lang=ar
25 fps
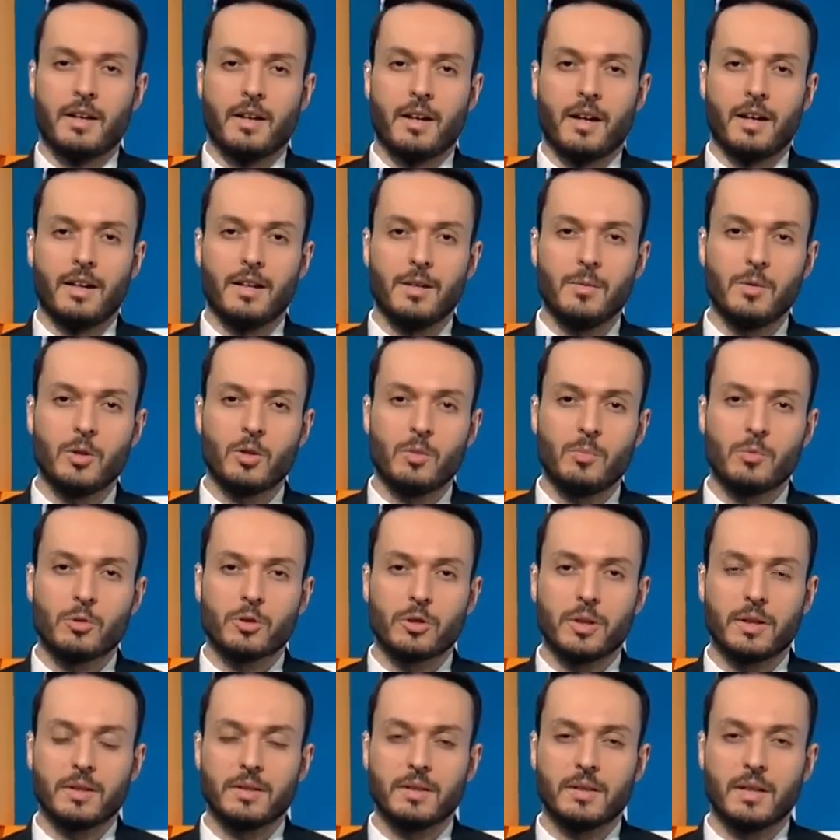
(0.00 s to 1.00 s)
أهلا بكم
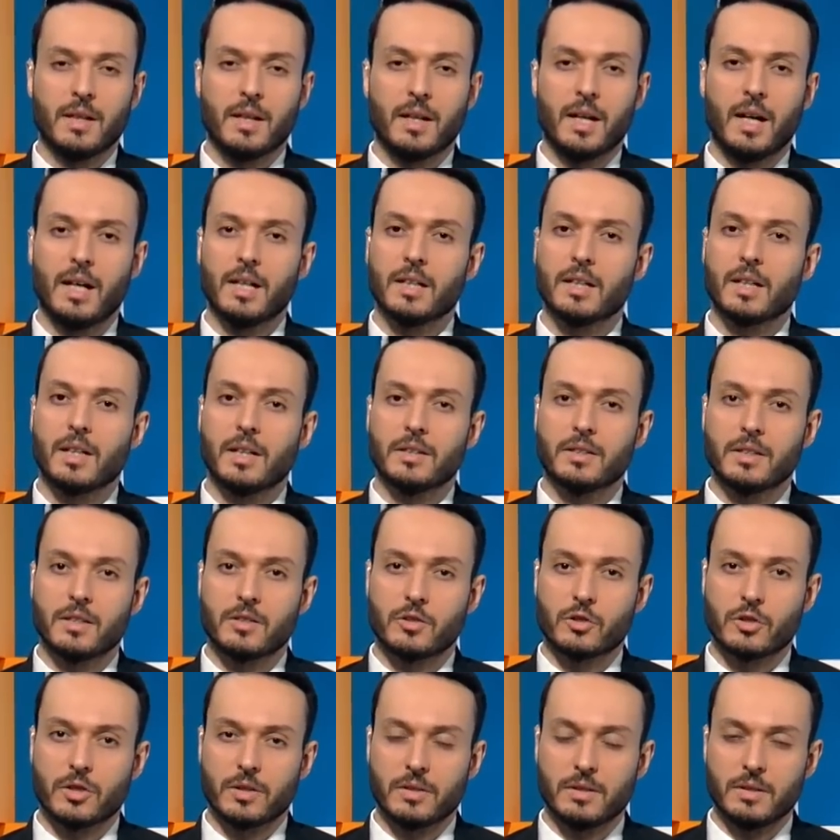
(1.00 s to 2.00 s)
مشاهدينا إلى حلقة
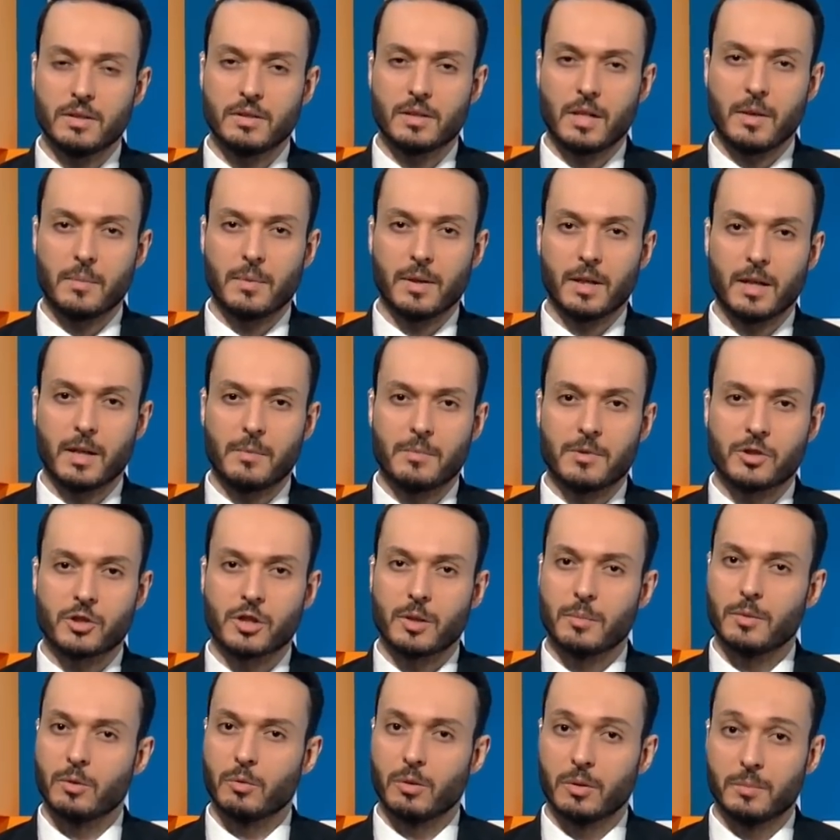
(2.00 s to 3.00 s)
جديدة من لم
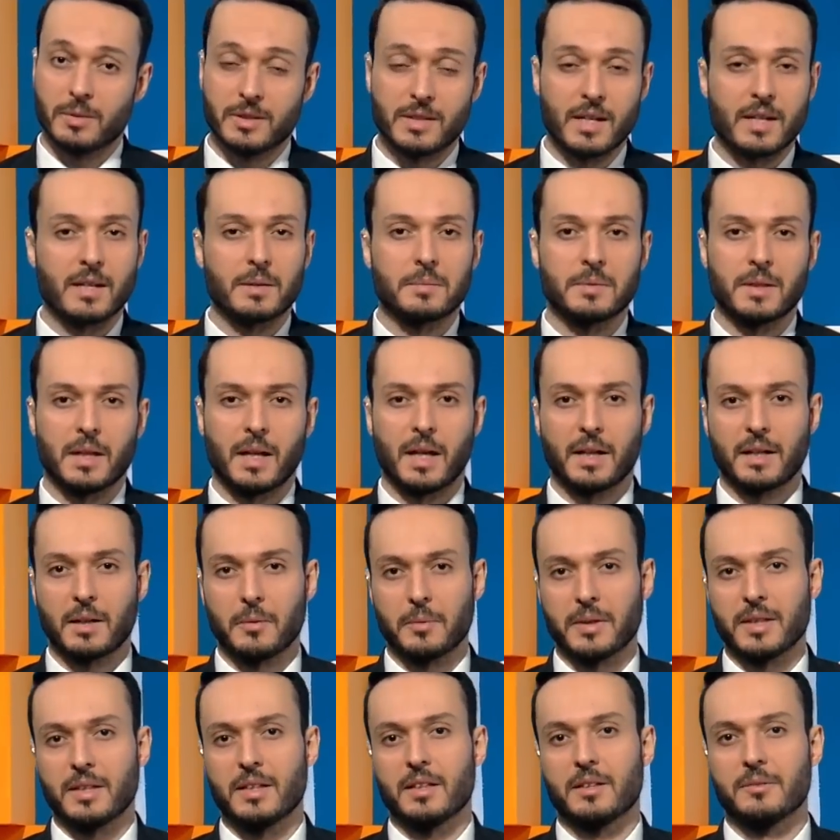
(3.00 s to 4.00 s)
الشمل والبداية من العناوين